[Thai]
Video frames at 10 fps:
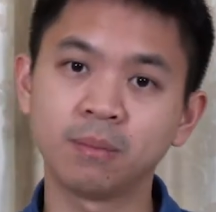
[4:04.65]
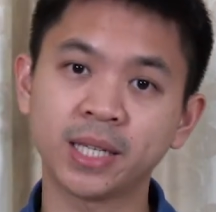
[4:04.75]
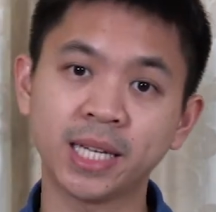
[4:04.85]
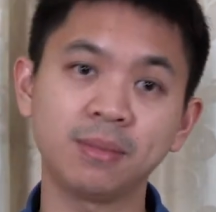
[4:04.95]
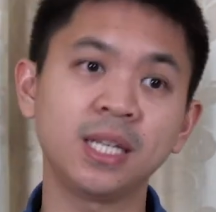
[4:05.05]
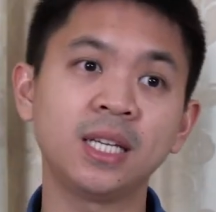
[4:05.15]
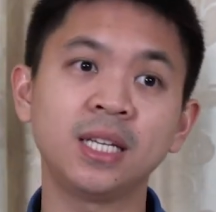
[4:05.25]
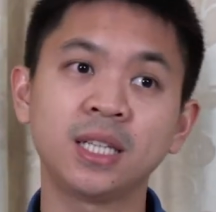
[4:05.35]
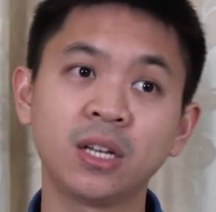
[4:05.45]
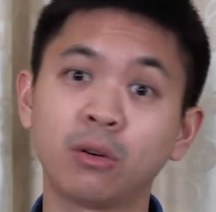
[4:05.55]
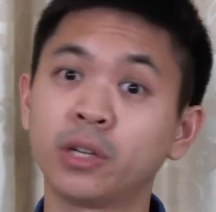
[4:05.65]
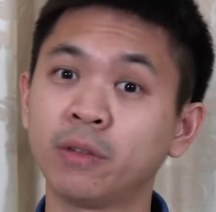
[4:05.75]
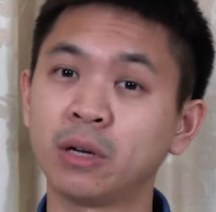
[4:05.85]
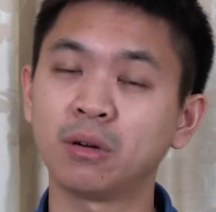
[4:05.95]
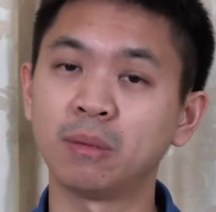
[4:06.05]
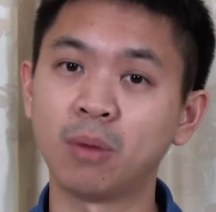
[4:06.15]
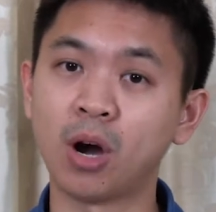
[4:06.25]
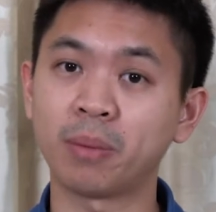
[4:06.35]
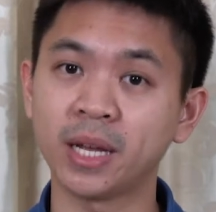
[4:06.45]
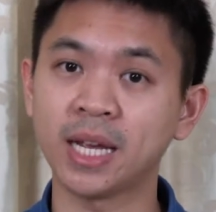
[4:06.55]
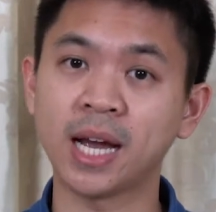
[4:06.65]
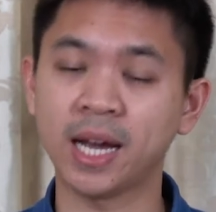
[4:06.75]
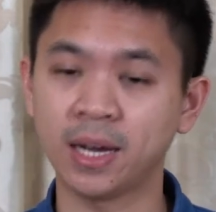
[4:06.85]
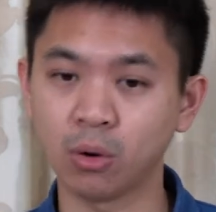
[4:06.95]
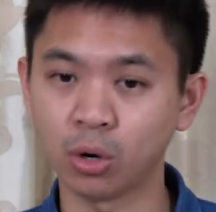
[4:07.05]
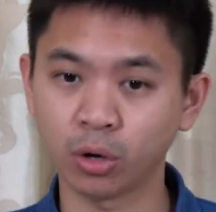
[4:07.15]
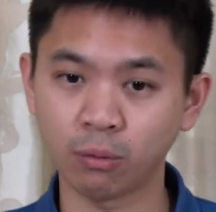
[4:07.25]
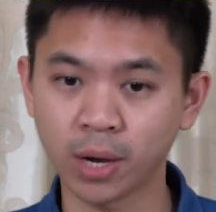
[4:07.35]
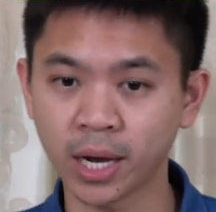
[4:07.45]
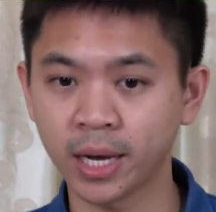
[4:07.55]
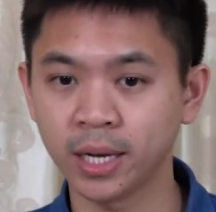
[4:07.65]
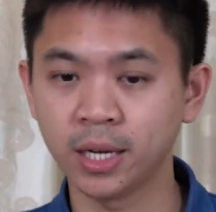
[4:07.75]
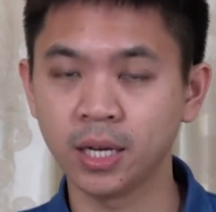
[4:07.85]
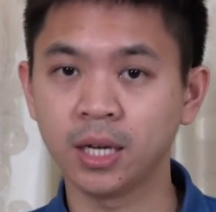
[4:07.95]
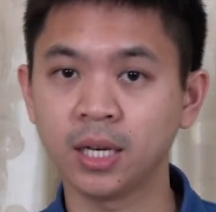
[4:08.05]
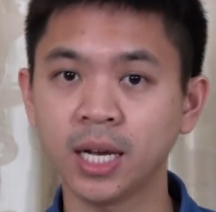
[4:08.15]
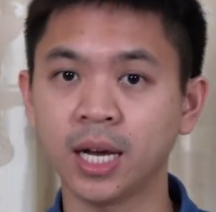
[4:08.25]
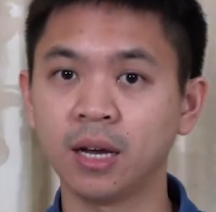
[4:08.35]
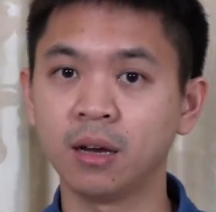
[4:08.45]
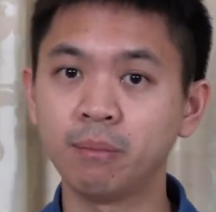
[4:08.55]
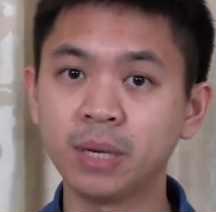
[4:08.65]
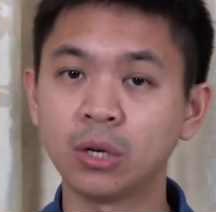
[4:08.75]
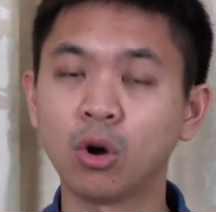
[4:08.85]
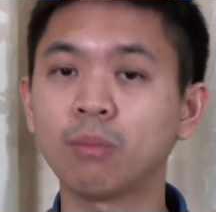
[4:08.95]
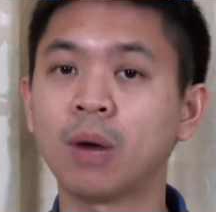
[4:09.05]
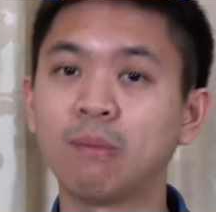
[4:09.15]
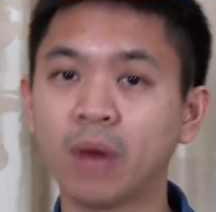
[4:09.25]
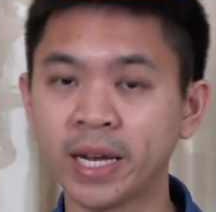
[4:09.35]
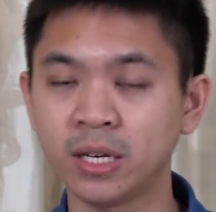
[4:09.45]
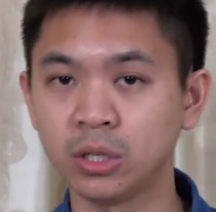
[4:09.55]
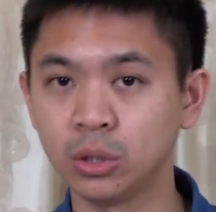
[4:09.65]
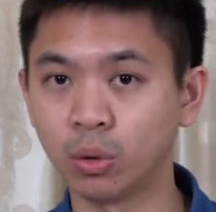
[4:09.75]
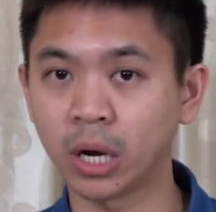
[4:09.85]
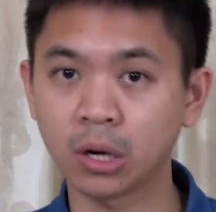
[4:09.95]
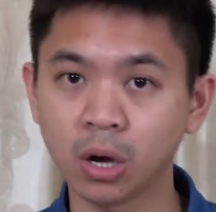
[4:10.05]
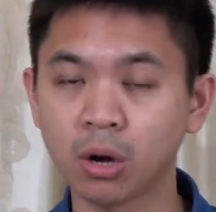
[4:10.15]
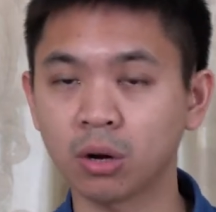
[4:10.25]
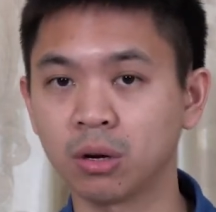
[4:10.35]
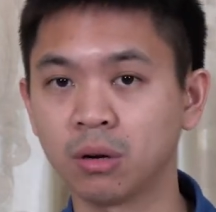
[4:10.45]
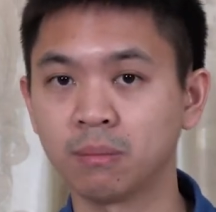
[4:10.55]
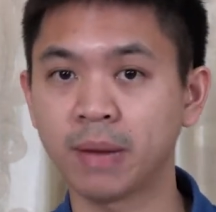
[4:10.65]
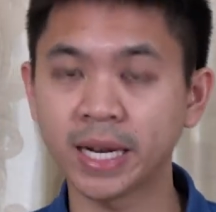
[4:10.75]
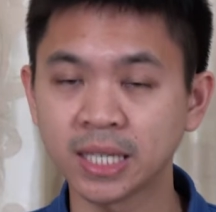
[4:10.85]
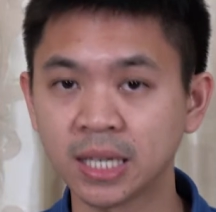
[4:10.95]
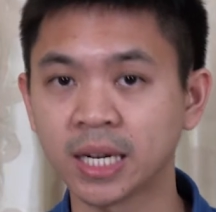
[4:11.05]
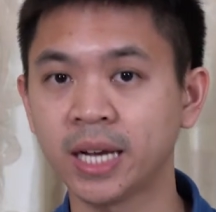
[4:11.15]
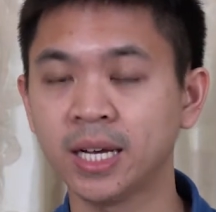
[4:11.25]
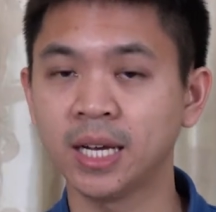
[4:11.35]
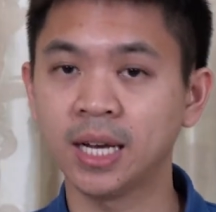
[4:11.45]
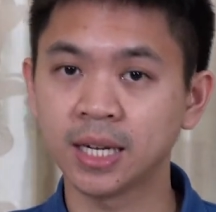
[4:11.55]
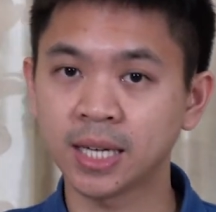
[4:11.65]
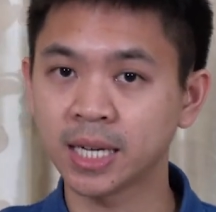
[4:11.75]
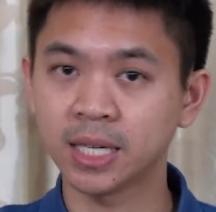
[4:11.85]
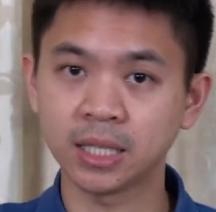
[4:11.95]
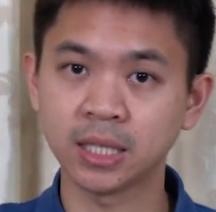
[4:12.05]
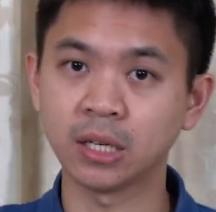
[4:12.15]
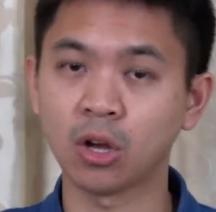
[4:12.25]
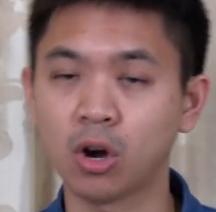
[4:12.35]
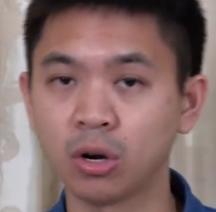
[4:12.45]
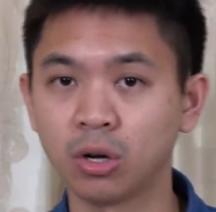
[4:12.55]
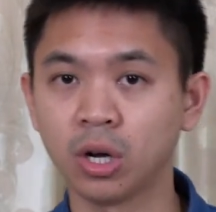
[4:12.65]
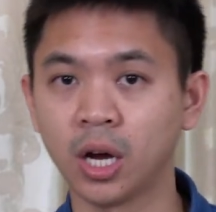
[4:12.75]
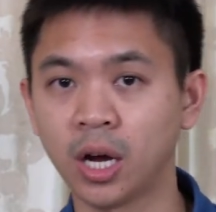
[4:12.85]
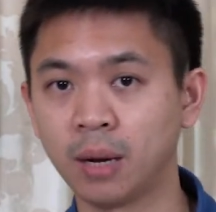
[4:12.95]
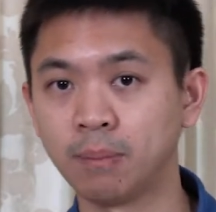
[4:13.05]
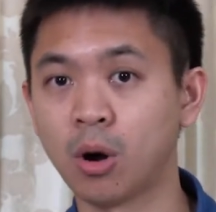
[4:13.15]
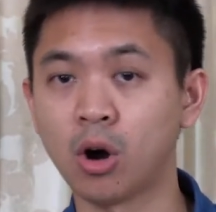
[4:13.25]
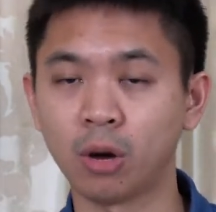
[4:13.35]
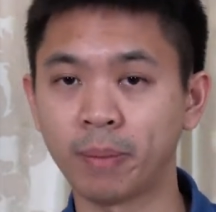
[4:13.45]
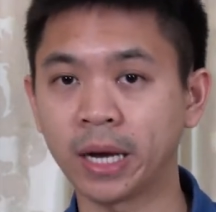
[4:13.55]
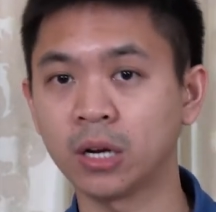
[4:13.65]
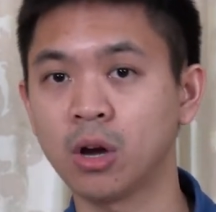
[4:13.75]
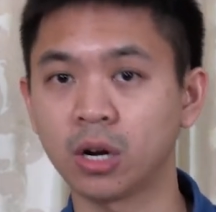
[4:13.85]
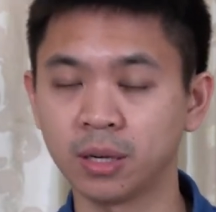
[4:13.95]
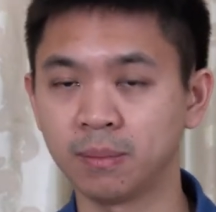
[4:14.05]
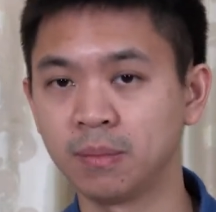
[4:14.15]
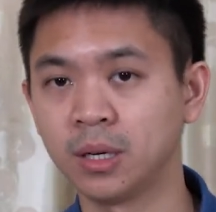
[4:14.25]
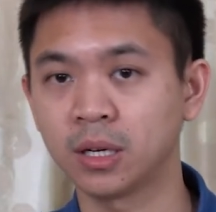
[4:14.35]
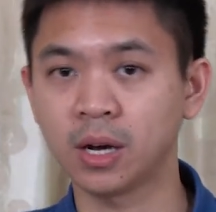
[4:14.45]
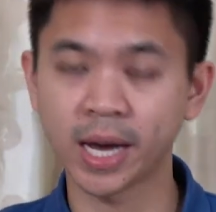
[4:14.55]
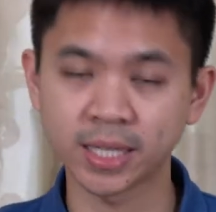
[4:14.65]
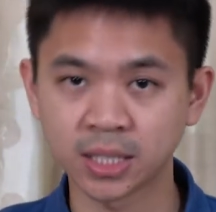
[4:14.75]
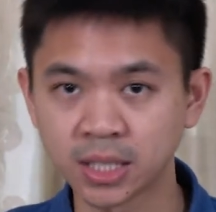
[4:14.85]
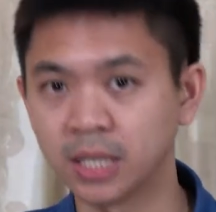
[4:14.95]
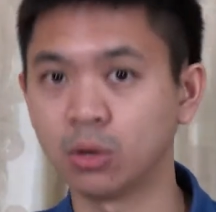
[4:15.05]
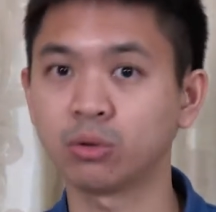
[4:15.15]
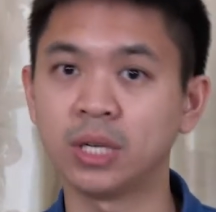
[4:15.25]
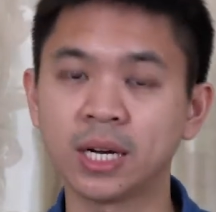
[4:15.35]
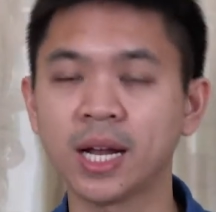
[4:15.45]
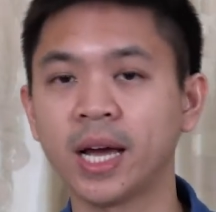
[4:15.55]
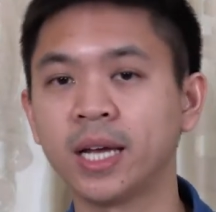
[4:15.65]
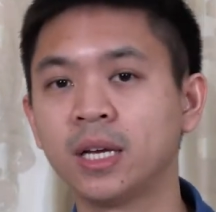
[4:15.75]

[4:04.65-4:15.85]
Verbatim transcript: ประธานาธิบดีเธียดอร์ โรสเวลต์บอกภรรยาคนรถว่าเนี่ยมีนกบ๊อบไวท์อยู่ข้างนอกบ้านเธอนะถ้าเกิดเธอลองอมองออกไปข้างนอกนะก็อาจจะเจอนกตัวนี้ก็ได้